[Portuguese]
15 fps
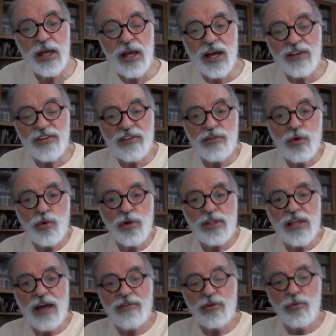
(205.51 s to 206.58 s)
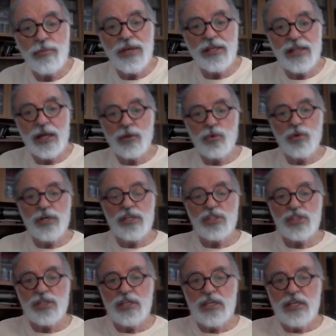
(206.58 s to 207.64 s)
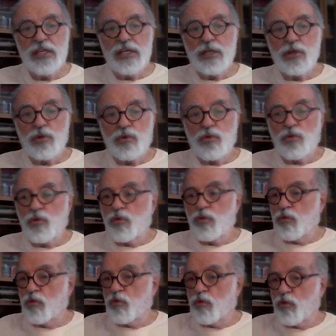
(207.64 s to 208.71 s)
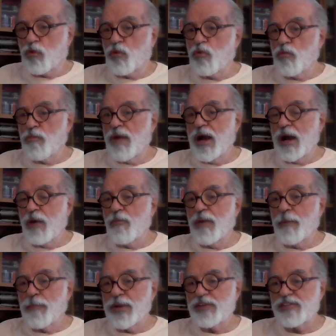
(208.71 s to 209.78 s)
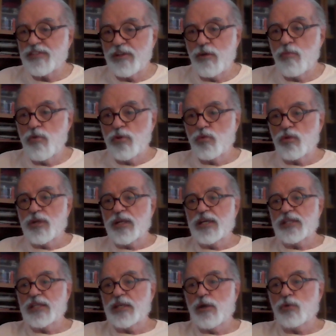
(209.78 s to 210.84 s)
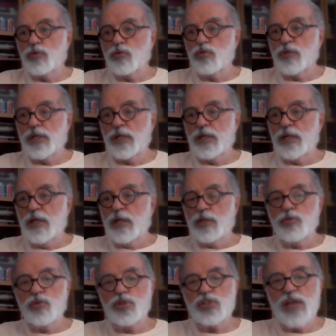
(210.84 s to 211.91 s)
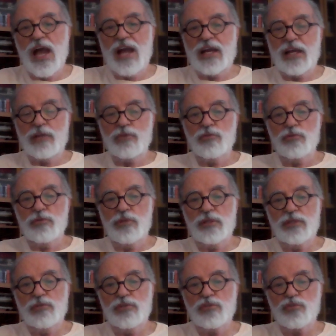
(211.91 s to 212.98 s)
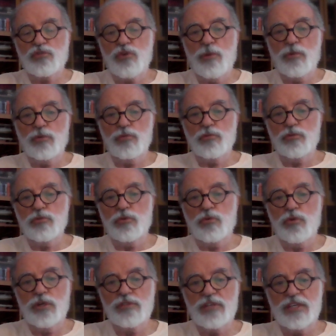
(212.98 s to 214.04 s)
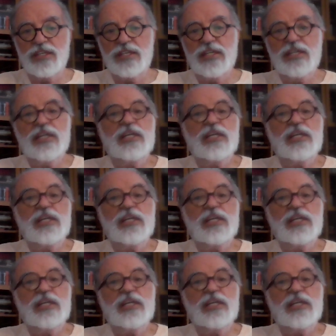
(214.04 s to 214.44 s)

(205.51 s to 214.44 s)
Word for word: Às vezes eu acordava no meio da noite com uma, uma pressão muito grande na altura do chakra, do, do, do estômago, do, do, coisa aqui,